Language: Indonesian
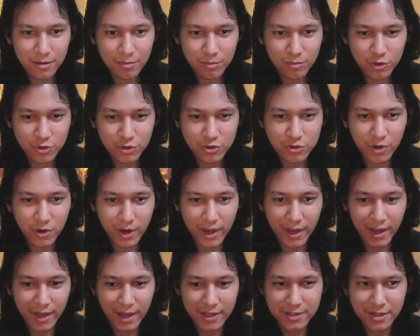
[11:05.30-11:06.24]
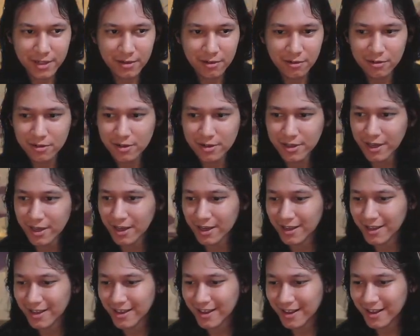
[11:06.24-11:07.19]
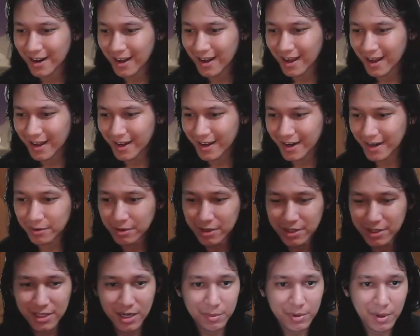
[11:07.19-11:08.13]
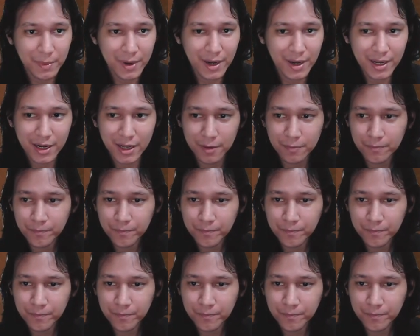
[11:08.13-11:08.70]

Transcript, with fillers: musuh ya guys ya. Oke, gila keren. Kita dapat apa lagi nih?